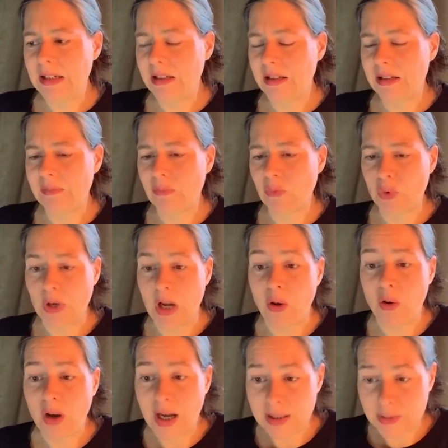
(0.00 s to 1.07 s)
ähm, oder
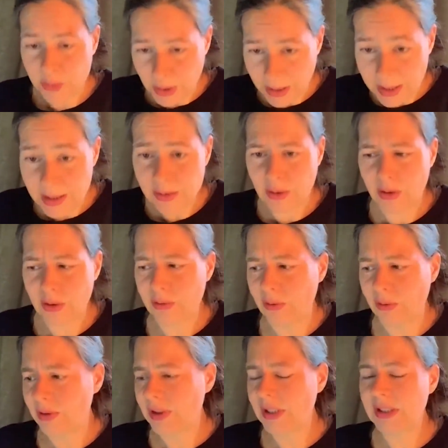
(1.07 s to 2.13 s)
auch aktuell noch
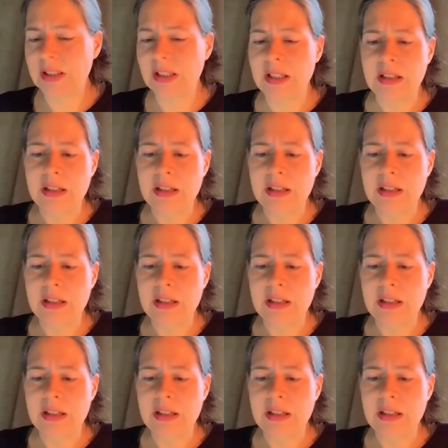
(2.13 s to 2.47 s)
gültig,